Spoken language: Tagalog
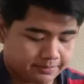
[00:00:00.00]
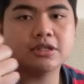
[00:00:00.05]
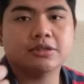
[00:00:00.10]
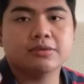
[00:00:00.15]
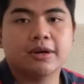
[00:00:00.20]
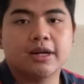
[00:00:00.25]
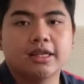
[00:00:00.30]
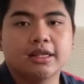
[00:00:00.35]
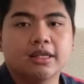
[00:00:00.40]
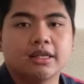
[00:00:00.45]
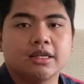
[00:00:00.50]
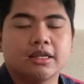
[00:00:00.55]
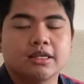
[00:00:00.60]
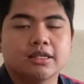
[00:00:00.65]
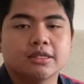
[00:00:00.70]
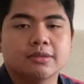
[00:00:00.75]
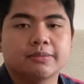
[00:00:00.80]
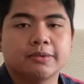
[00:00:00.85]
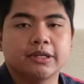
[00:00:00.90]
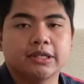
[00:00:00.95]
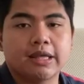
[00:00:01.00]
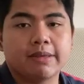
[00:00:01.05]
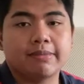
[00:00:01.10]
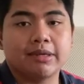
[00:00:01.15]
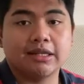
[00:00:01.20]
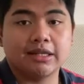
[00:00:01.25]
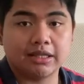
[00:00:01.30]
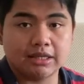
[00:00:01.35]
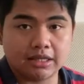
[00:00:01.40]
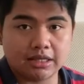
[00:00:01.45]
First one is
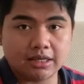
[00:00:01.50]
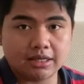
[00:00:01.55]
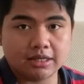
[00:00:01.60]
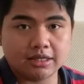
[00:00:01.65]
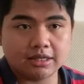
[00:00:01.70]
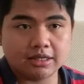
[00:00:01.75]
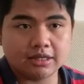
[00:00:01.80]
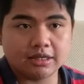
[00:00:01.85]
portability.